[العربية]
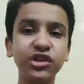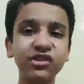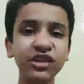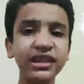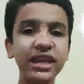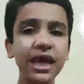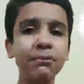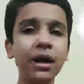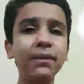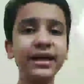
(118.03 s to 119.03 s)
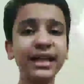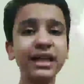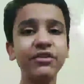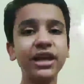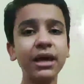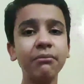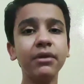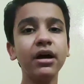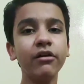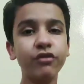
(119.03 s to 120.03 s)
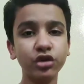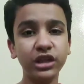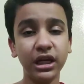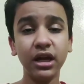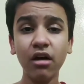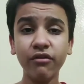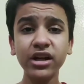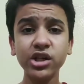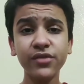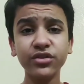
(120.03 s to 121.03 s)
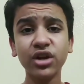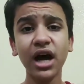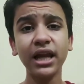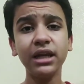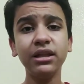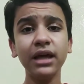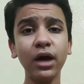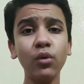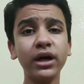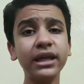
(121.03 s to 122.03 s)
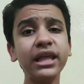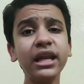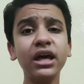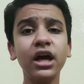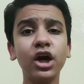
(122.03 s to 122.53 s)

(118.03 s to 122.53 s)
في سلسله الام قبل كده في الام 14 فانا شايف الصراحه ان دي حلوه جدا